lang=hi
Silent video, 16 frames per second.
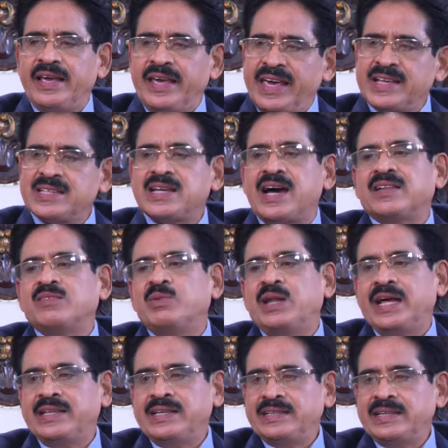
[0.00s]
एक साथ
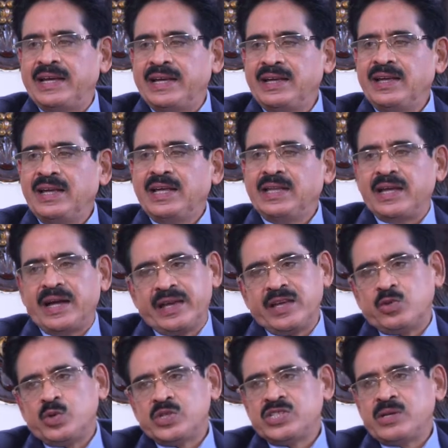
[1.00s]
मिला दिए जाएं ताकि
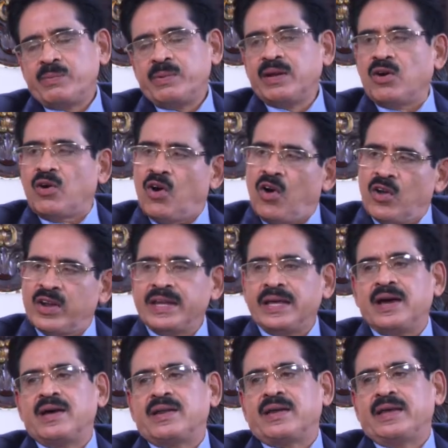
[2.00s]
त्वचा पर और
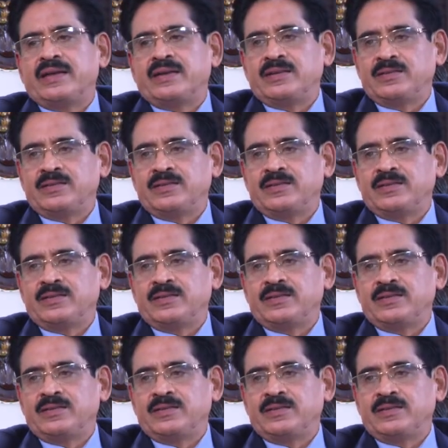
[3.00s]
निखार आए